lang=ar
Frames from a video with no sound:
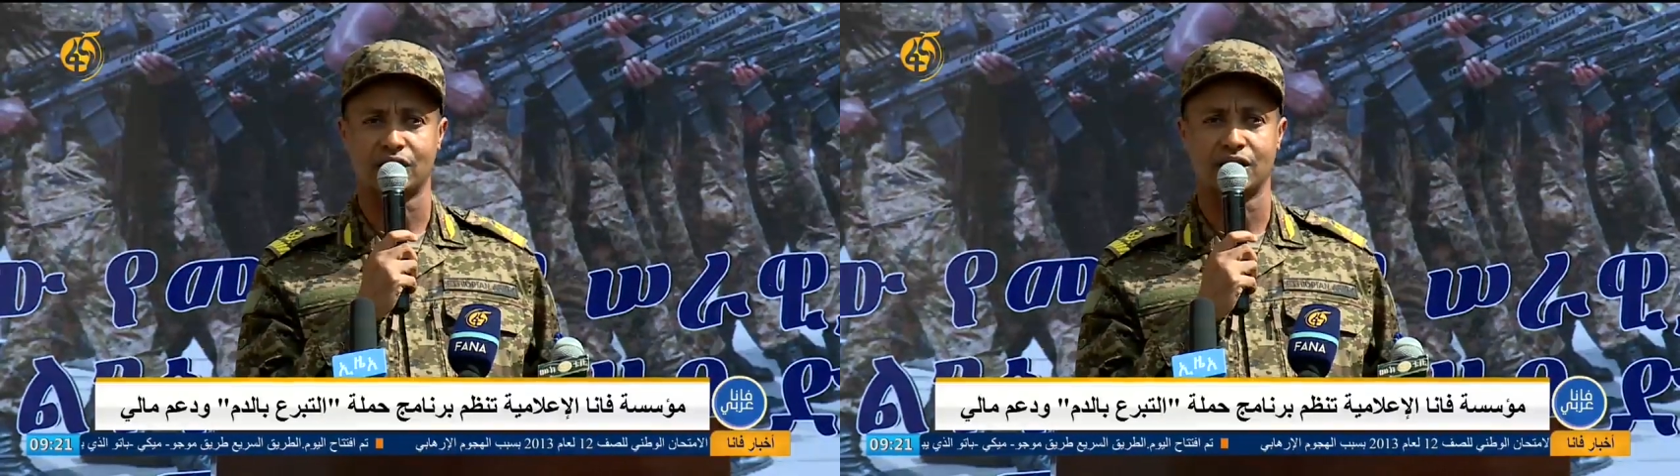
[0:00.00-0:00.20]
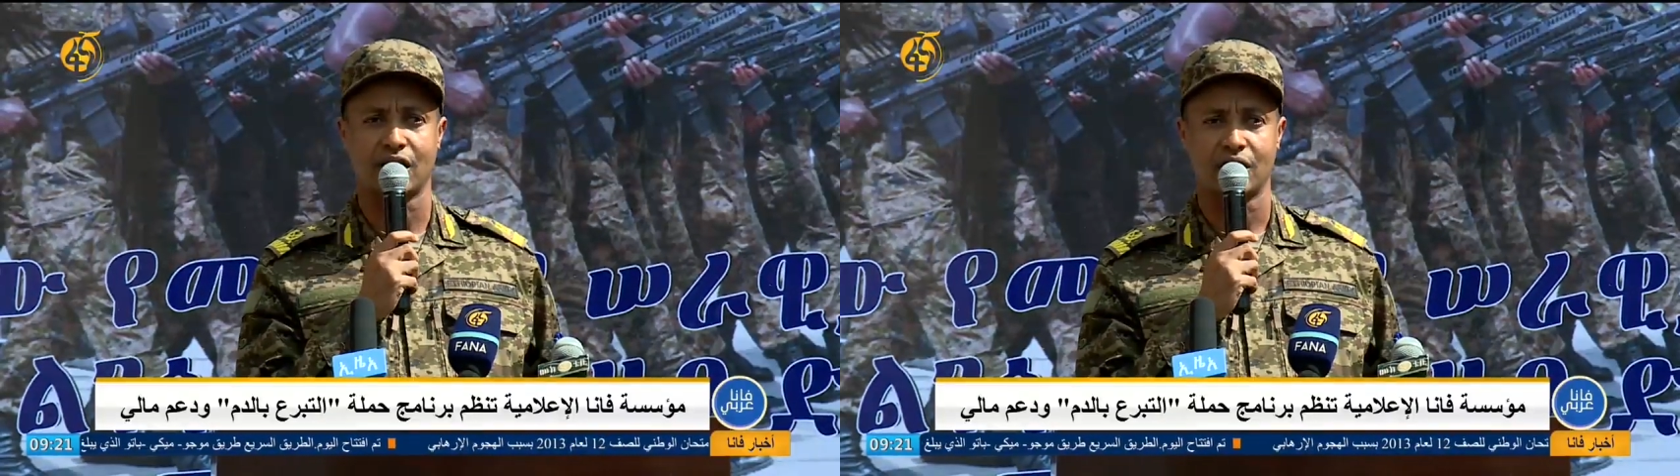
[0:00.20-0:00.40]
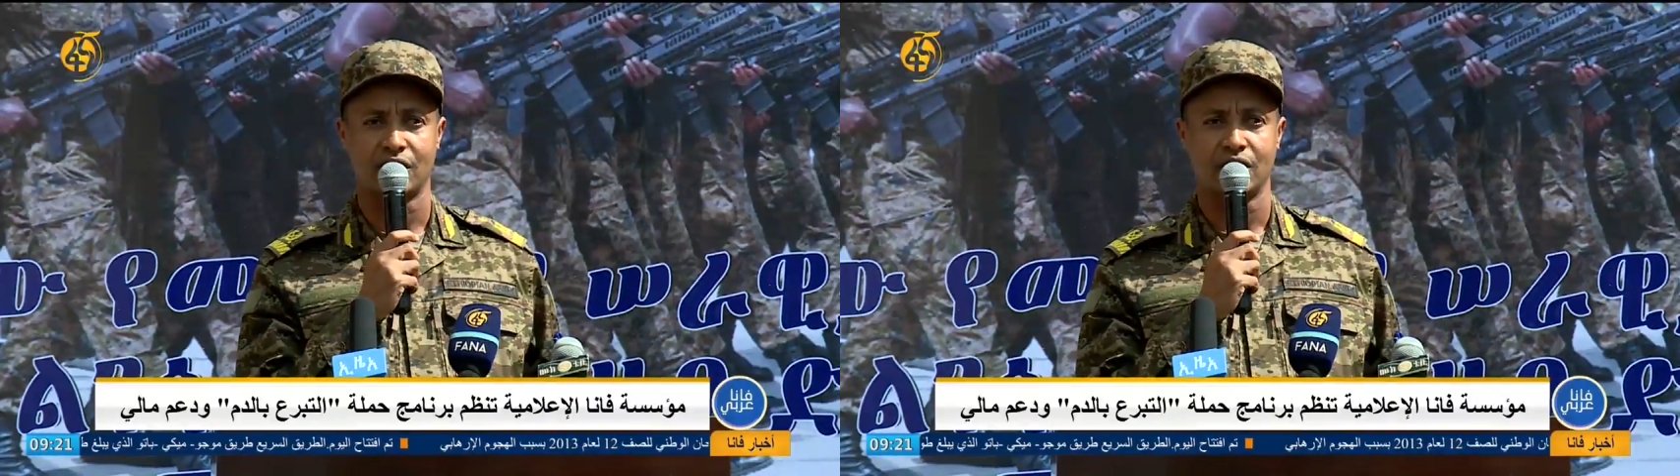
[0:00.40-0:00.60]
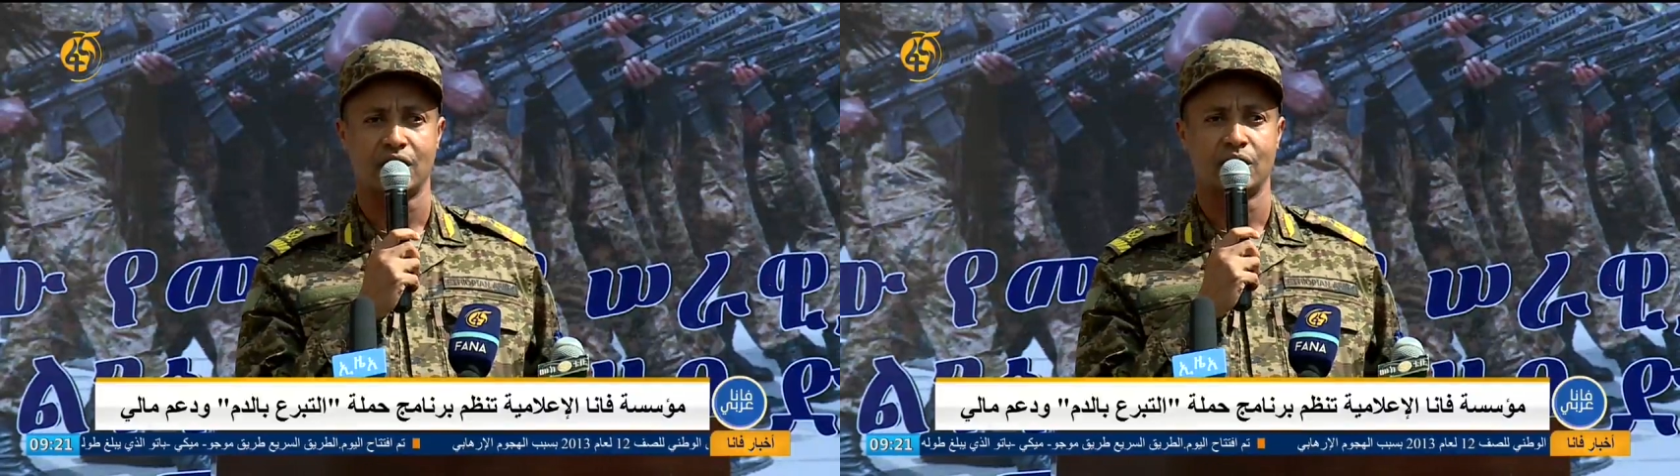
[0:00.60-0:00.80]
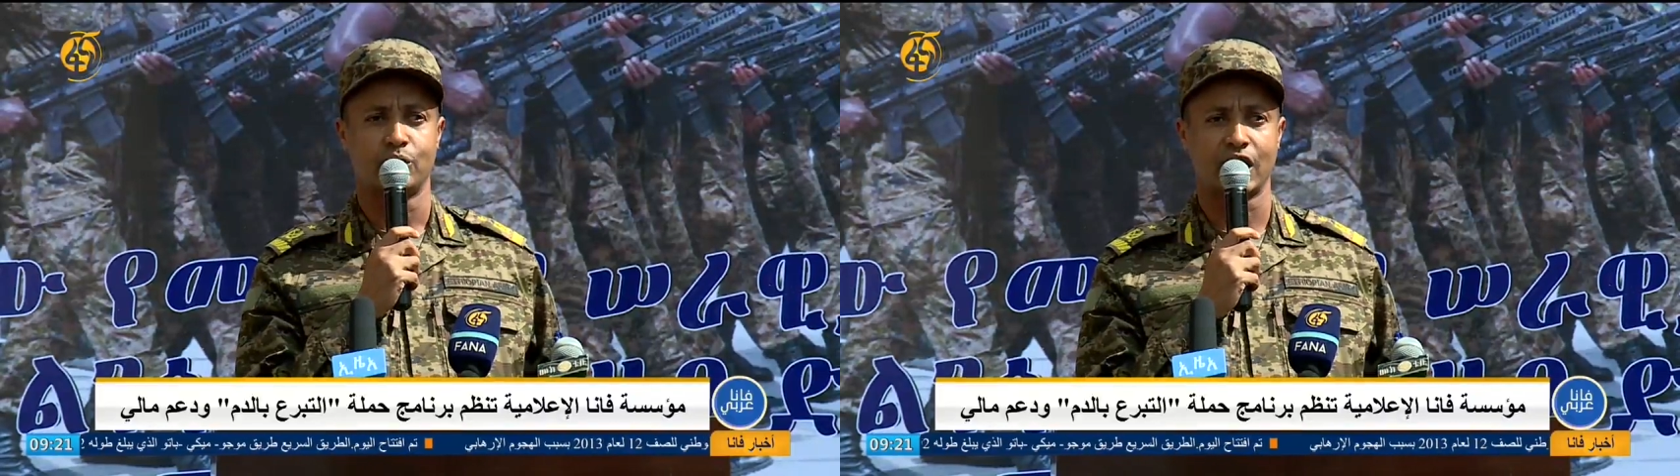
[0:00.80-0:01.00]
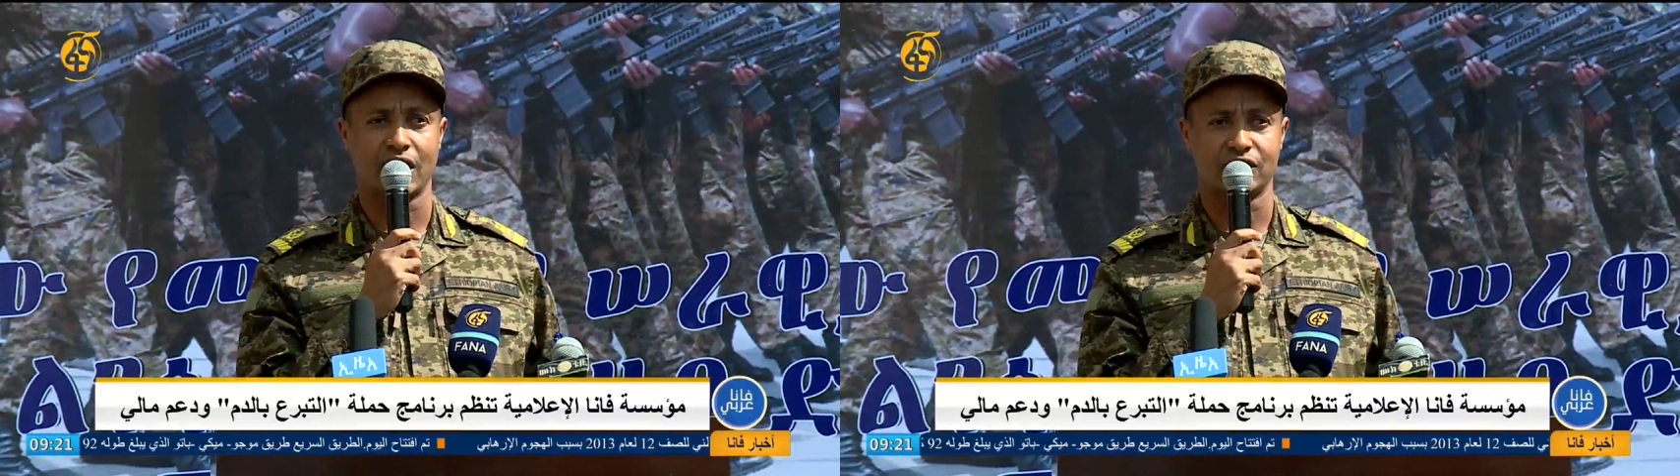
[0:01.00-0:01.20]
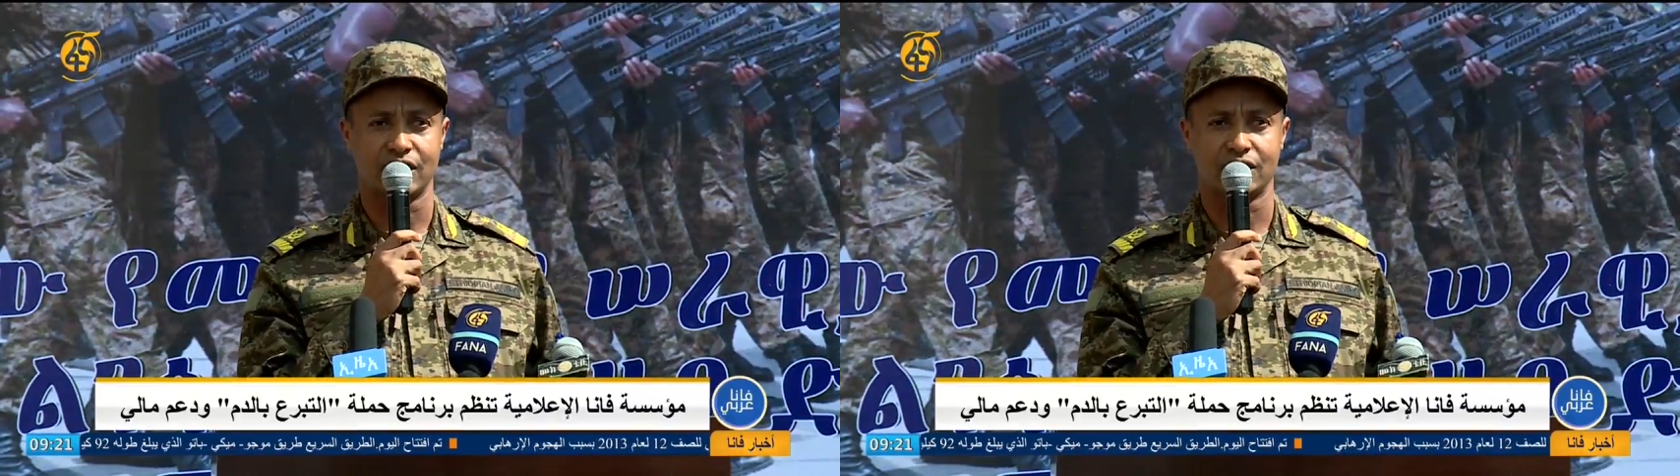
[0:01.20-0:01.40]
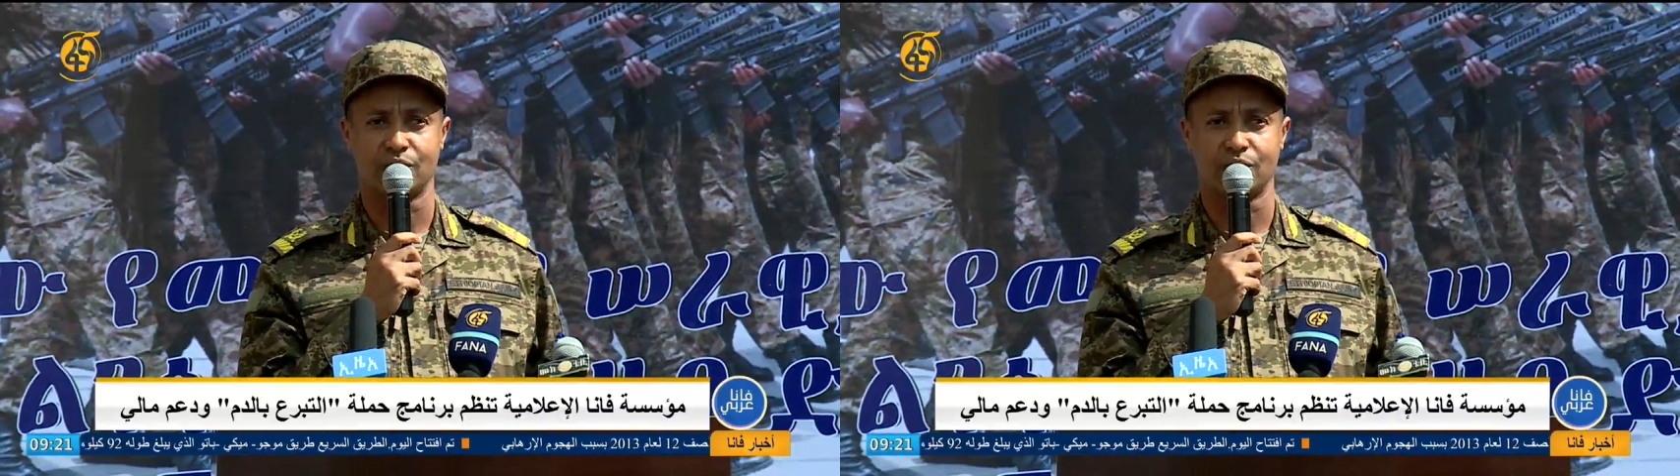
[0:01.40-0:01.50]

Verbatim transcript: فقط بل أيضا